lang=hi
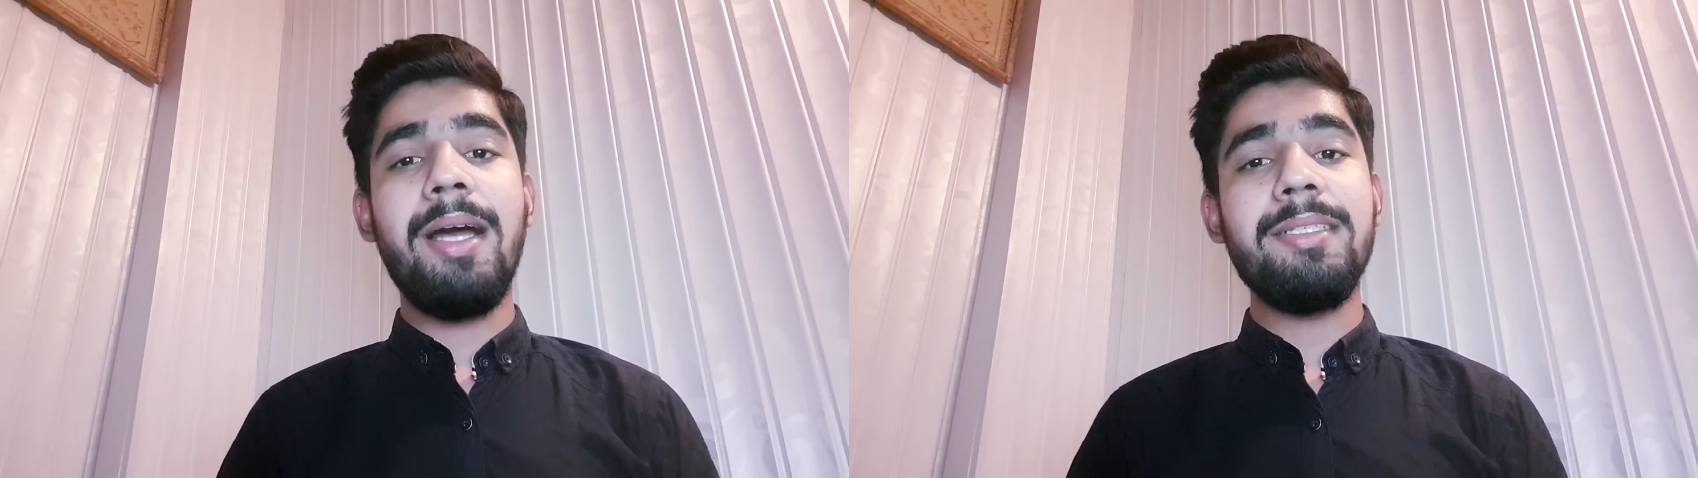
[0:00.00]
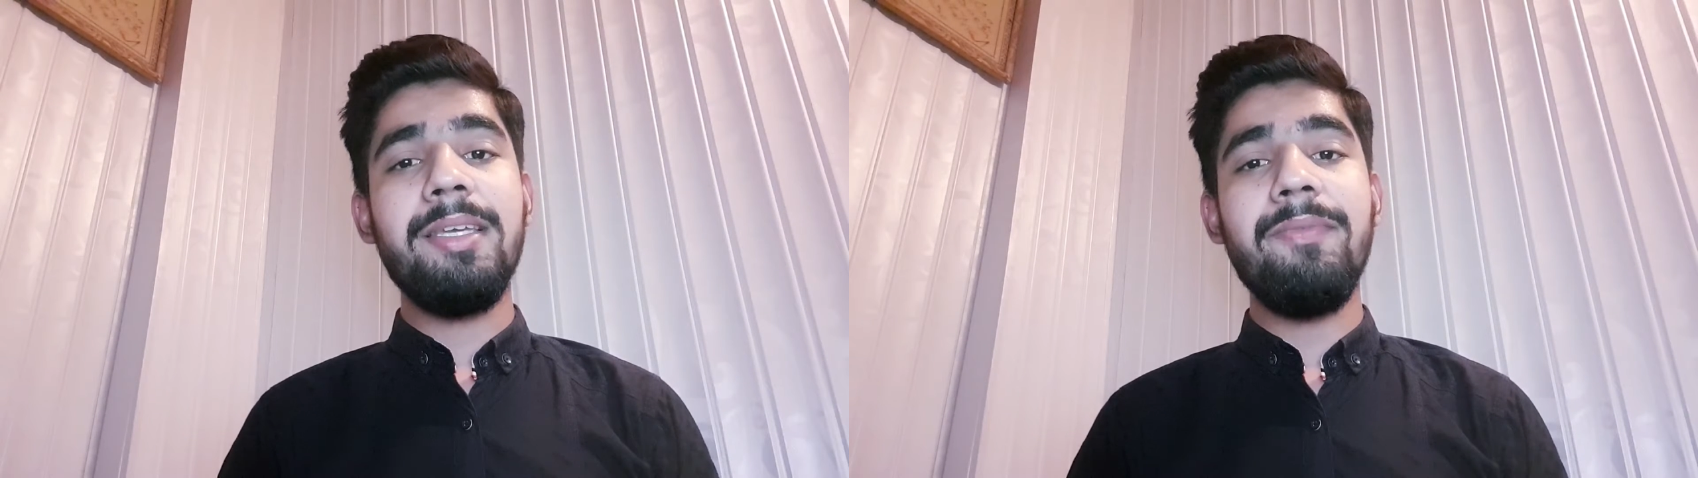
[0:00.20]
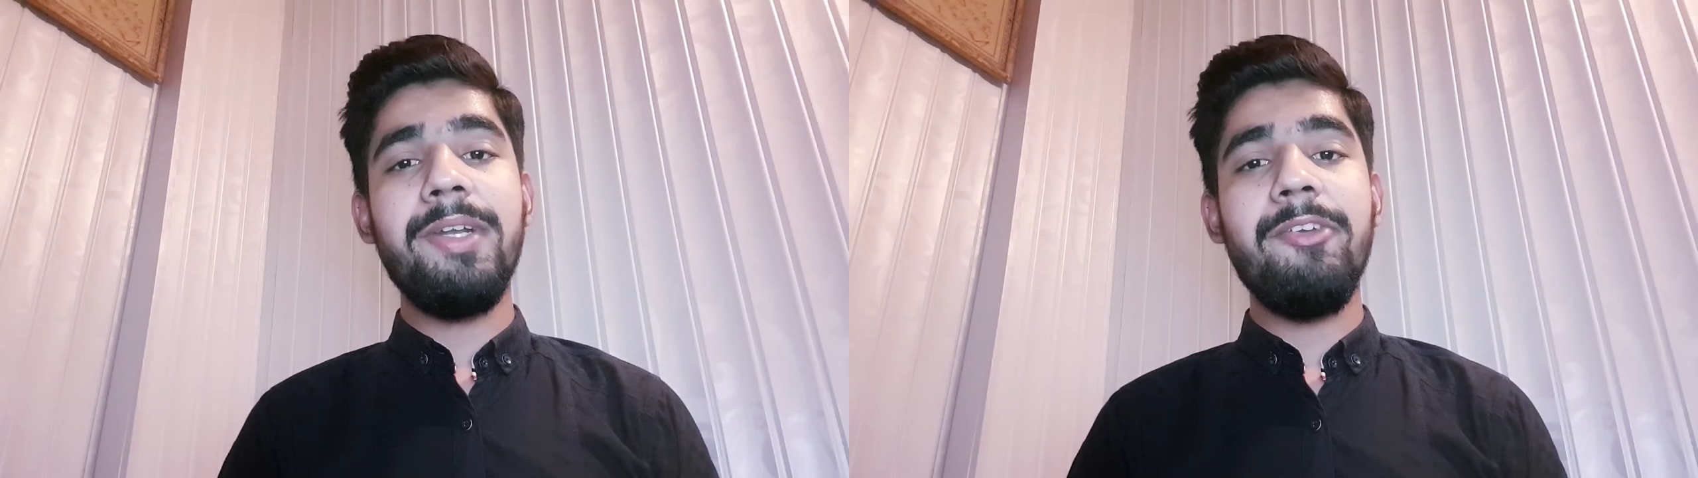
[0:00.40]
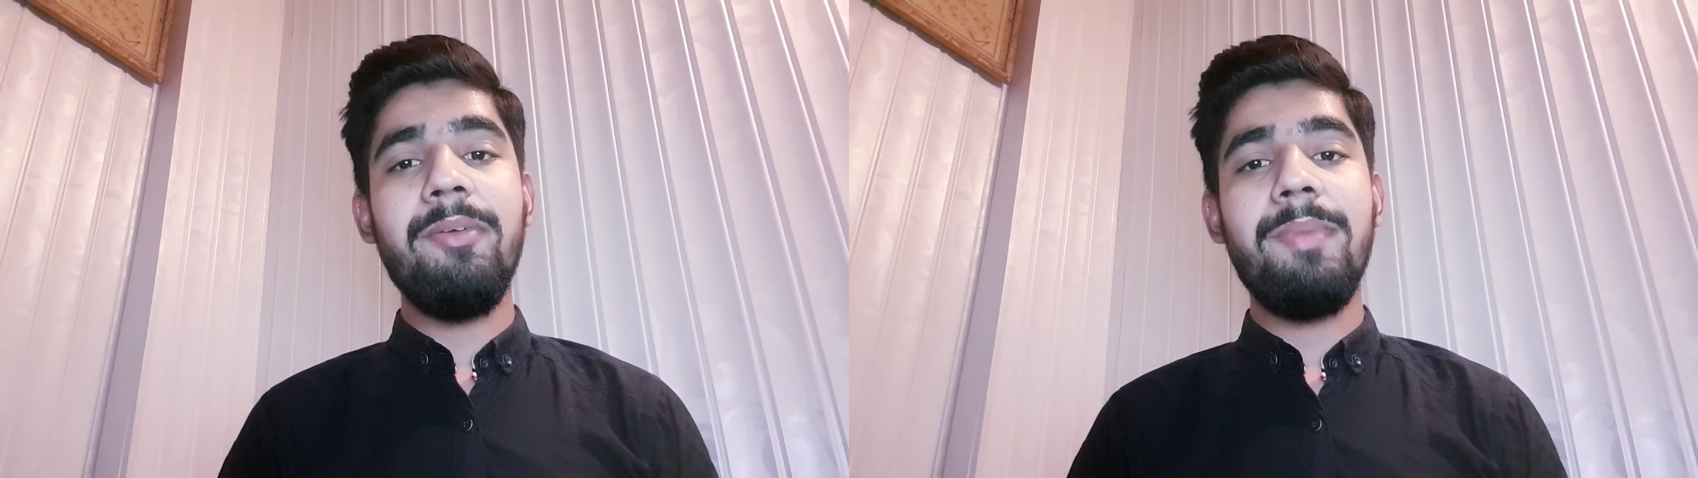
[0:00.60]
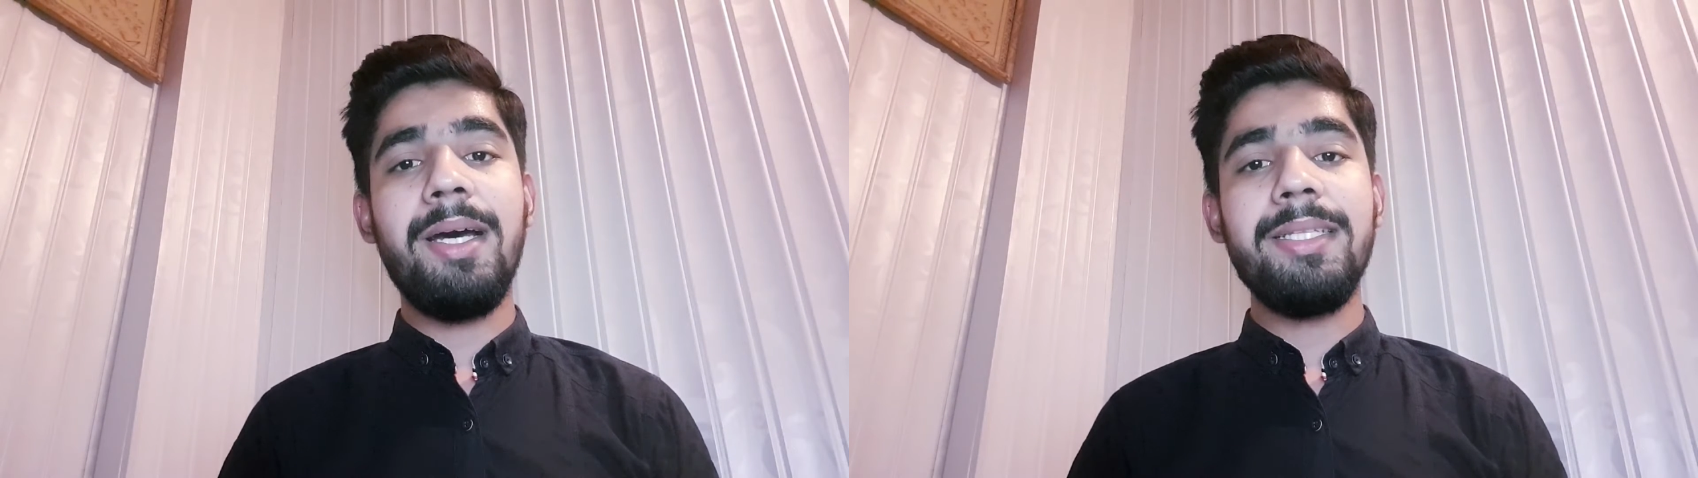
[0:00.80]
आज के हम वीडियो
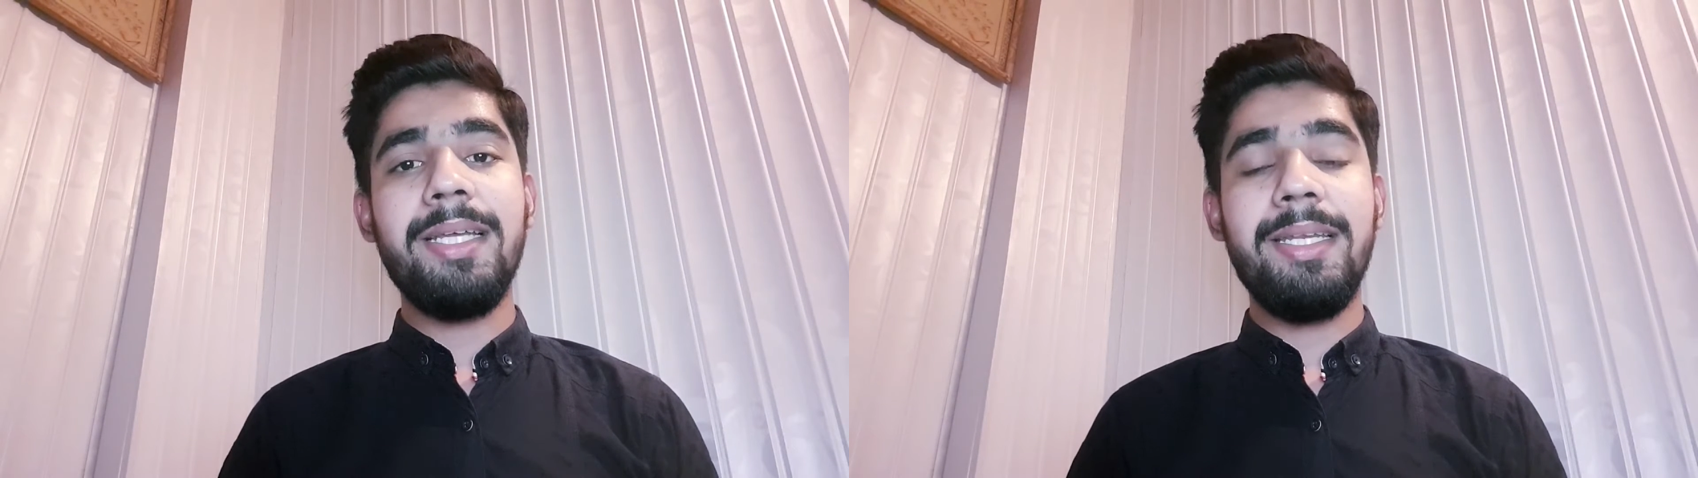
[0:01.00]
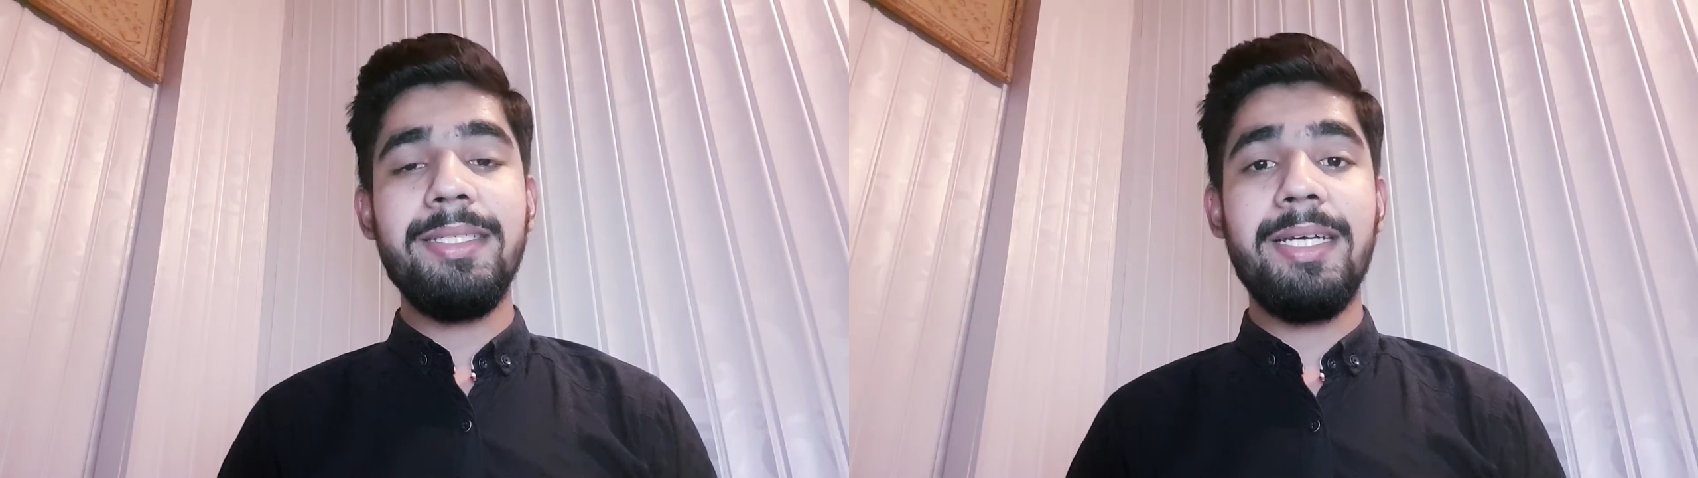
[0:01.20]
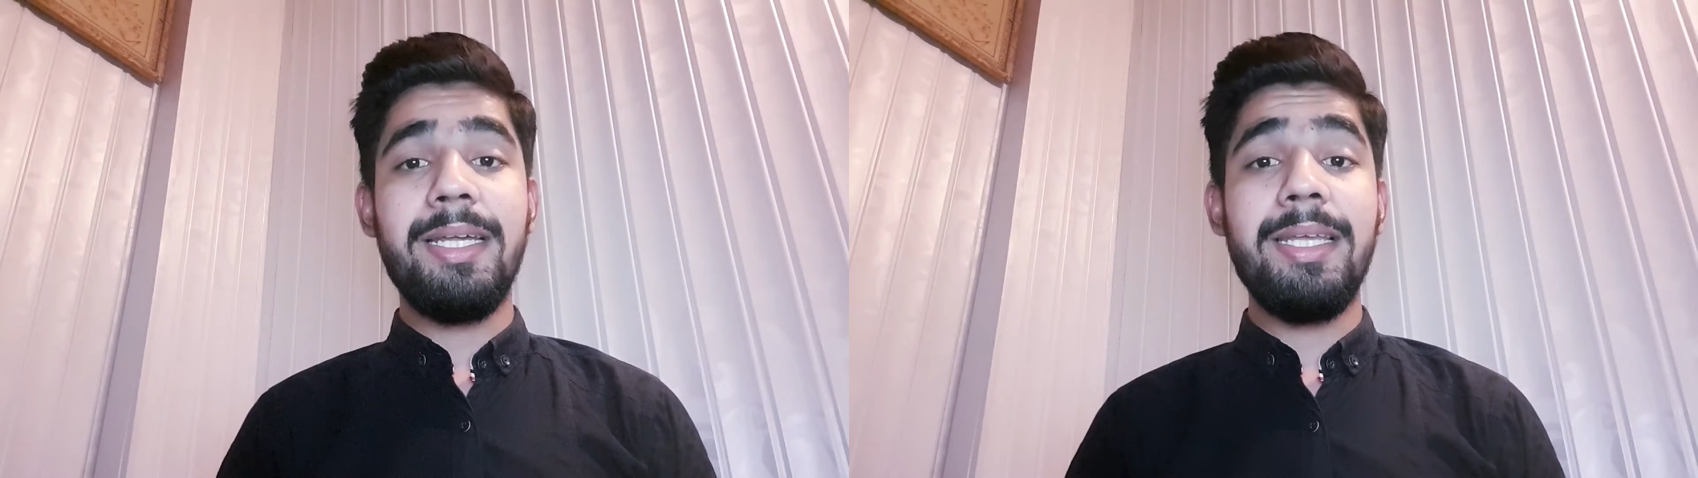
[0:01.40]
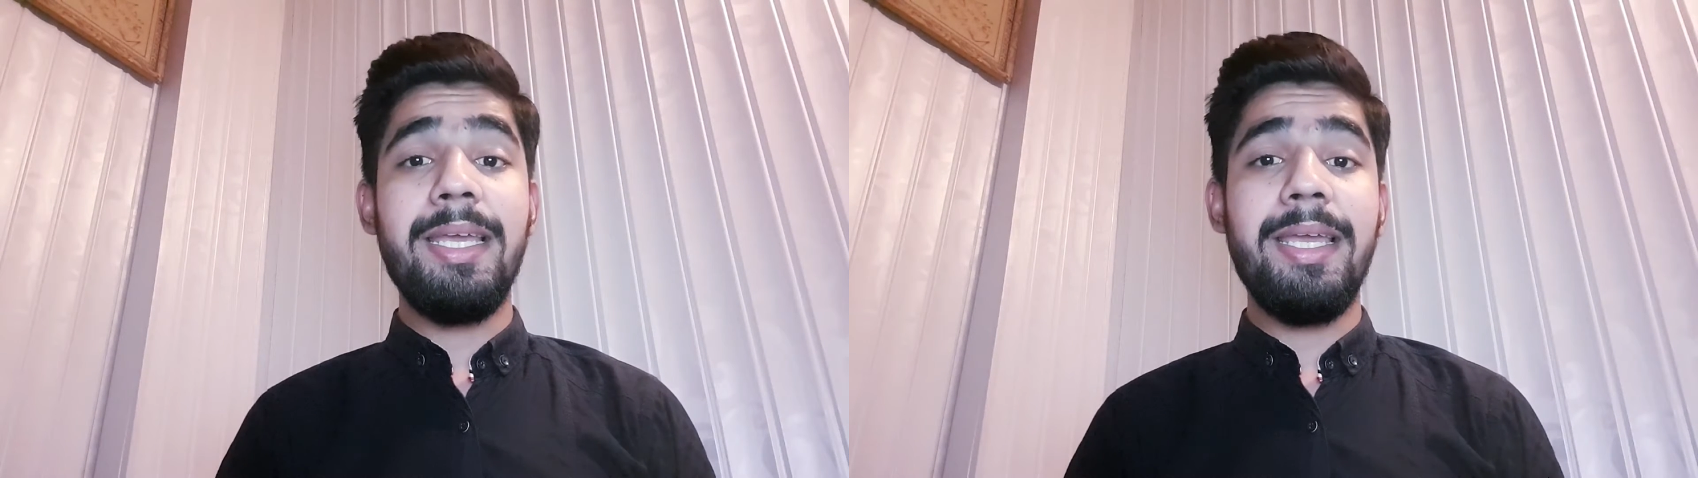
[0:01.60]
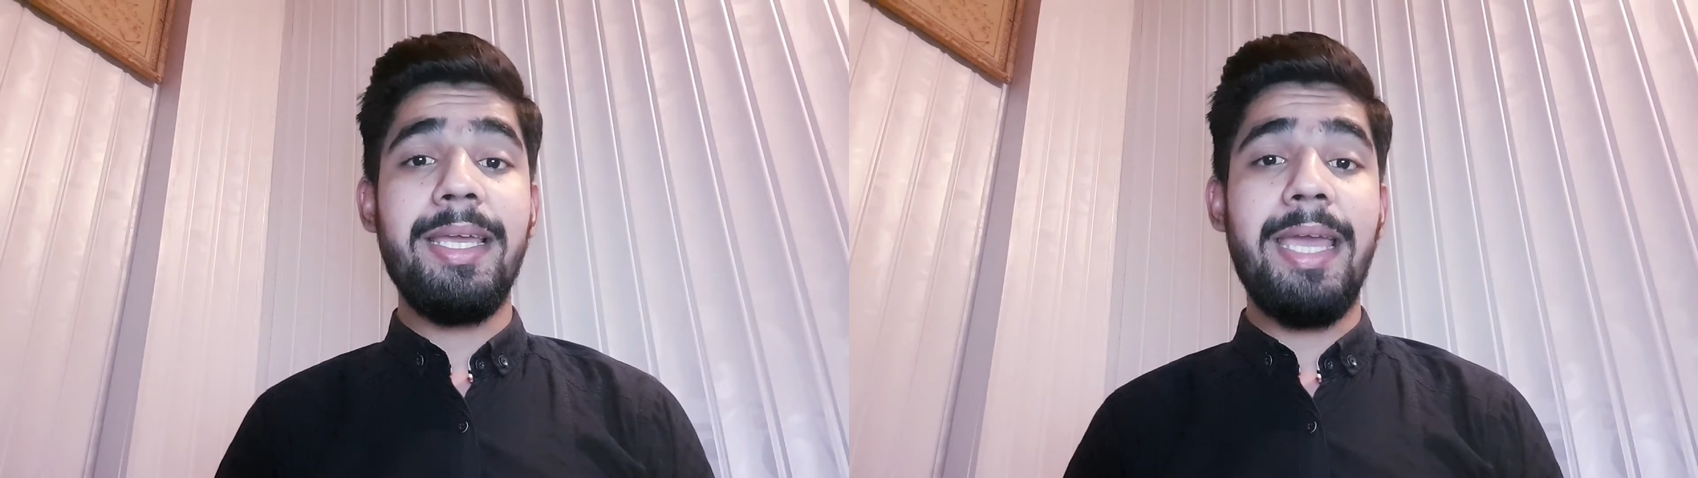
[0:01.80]
में बात करने जा रहे
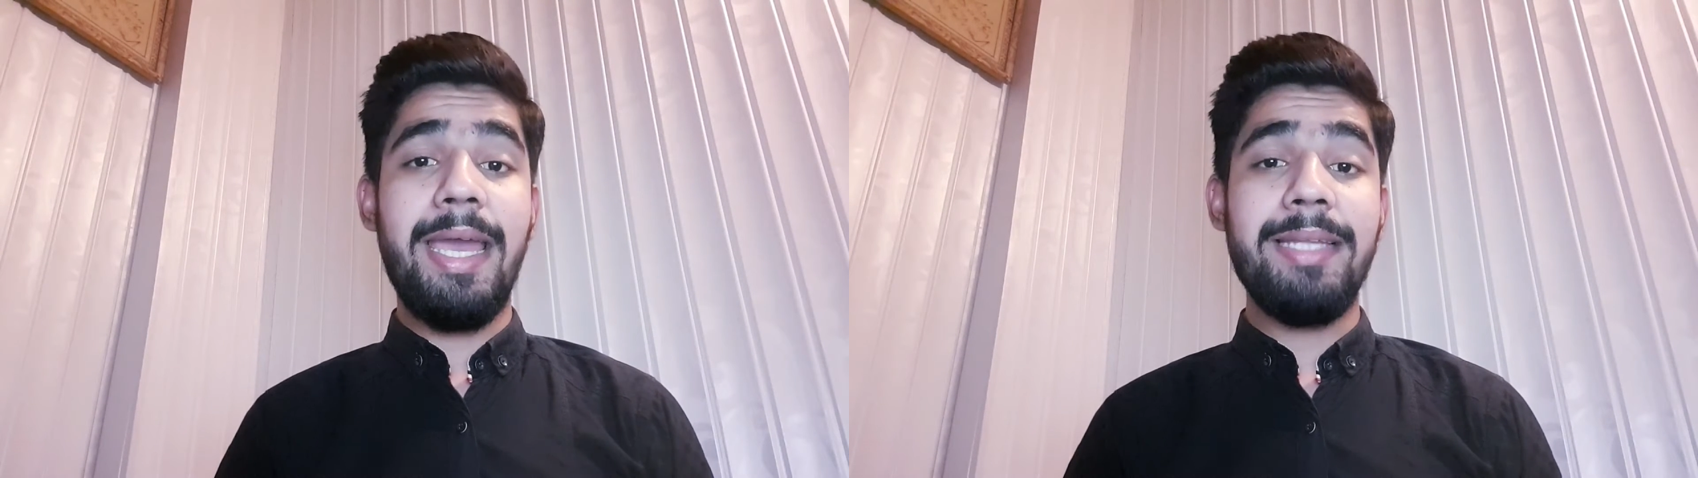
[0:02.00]
हैं एक